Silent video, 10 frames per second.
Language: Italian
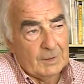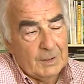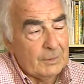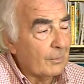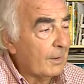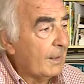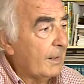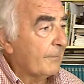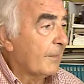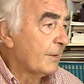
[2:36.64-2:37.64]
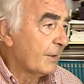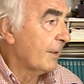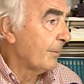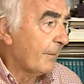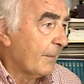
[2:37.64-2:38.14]
l'editore
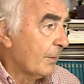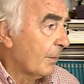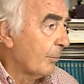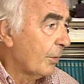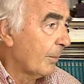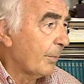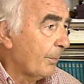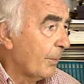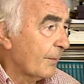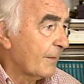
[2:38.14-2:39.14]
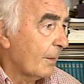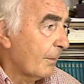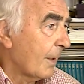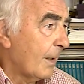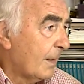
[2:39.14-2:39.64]
francese mi ha fatto una buona proposta,
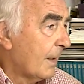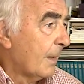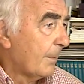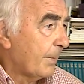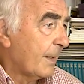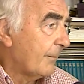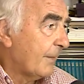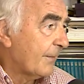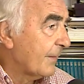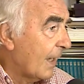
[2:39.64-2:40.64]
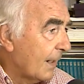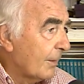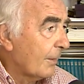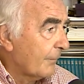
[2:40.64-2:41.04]
allora per diversi anni ho